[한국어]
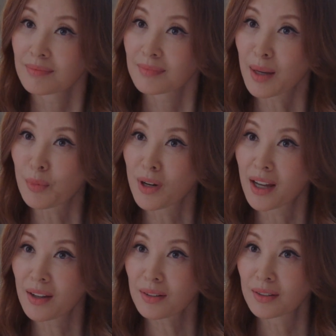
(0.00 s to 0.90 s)
나
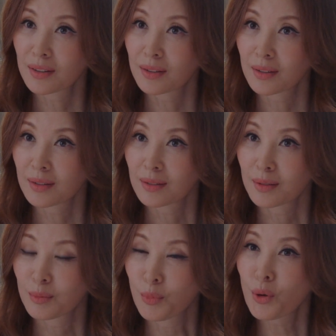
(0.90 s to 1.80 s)
몰라요?
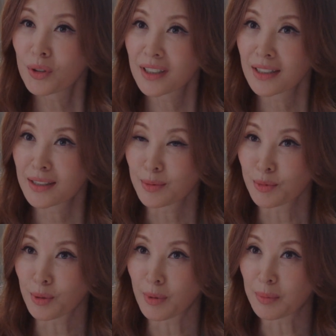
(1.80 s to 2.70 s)
뭘 그렇게 일일이
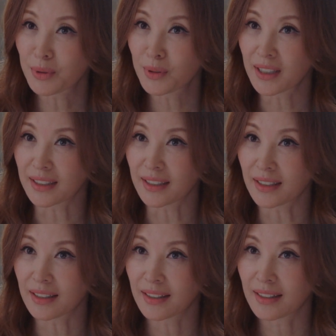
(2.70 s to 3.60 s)
물어봐
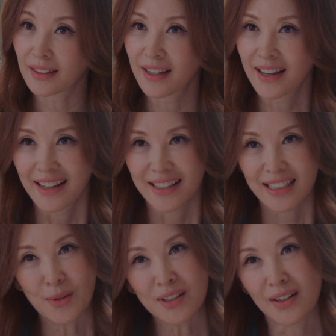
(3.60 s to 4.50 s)
피곤하게.
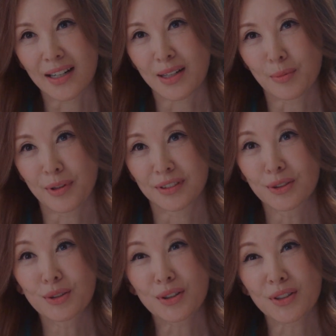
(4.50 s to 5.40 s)
사회생활 하려면
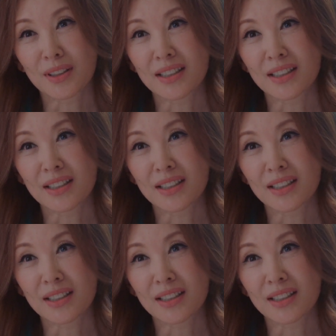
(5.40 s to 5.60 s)
융통성이